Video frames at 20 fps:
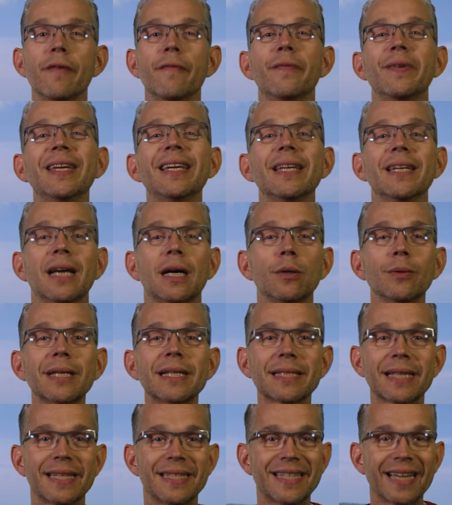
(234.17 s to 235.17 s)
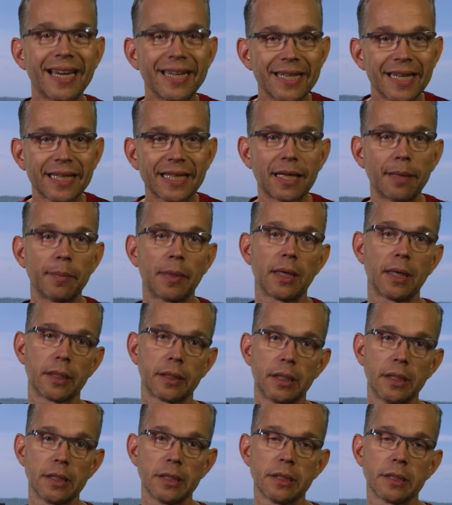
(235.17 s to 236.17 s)
Wie genau das an deiner Kamera
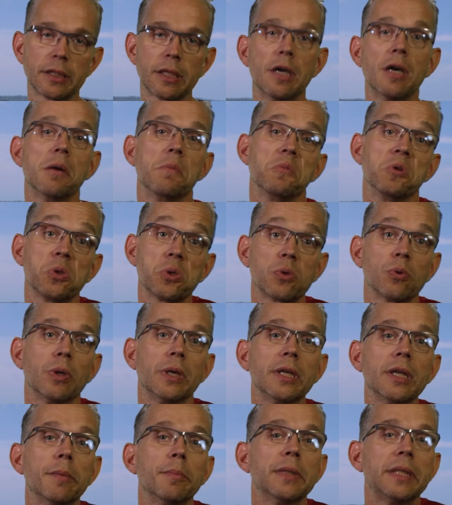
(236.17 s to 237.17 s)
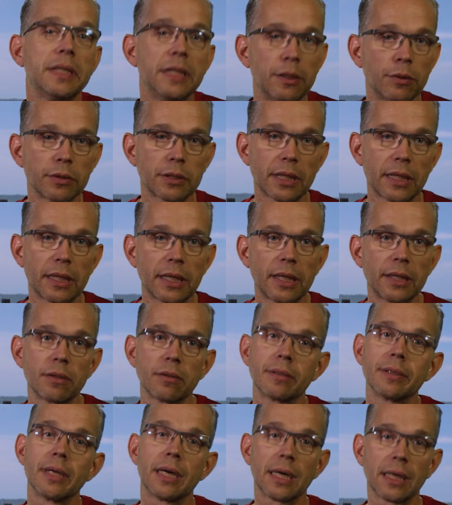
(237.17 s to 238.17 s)
geht, musst du in der
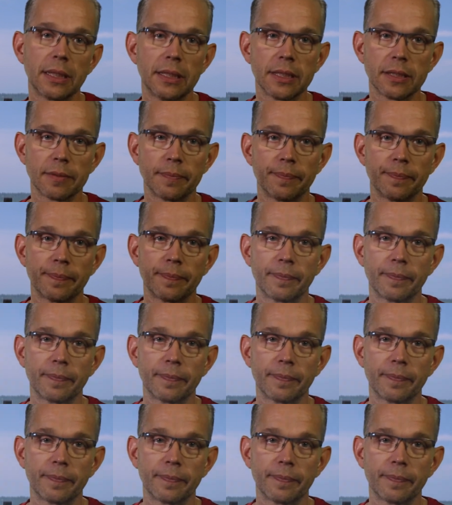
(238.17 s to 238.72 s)
Bedienungsanleitung nachlesen.